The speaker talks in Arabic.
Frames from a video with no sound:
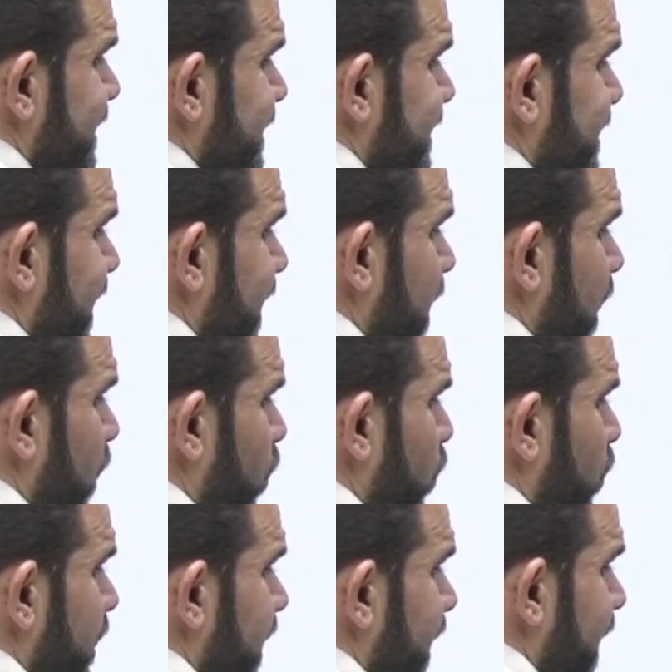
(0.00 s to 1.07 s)

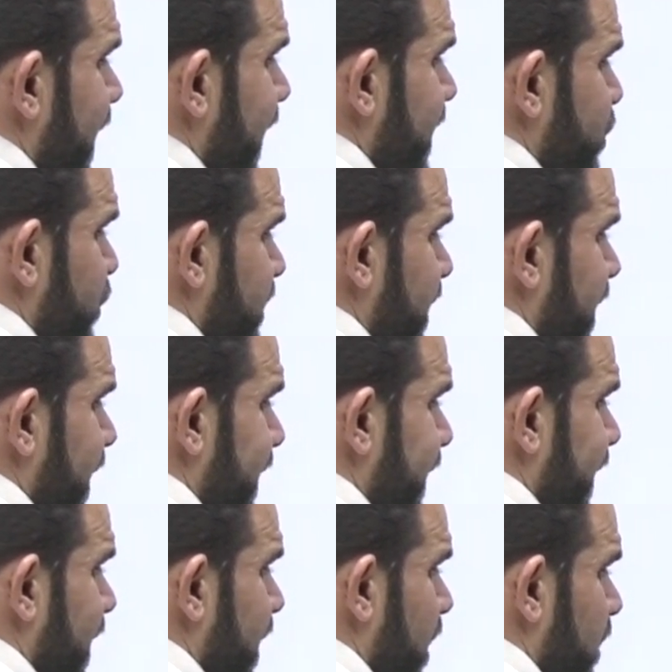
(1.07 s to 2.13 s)
التاء إلى إيش عندنا
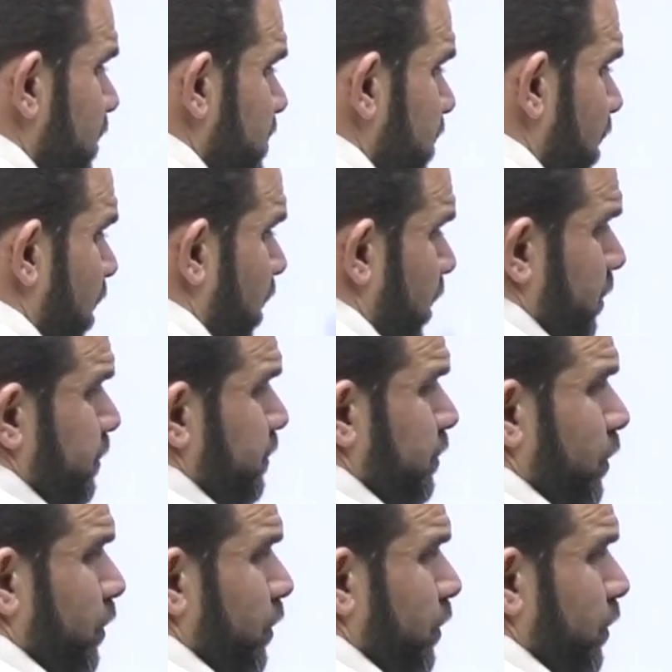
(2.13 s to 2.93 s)
إلى طاء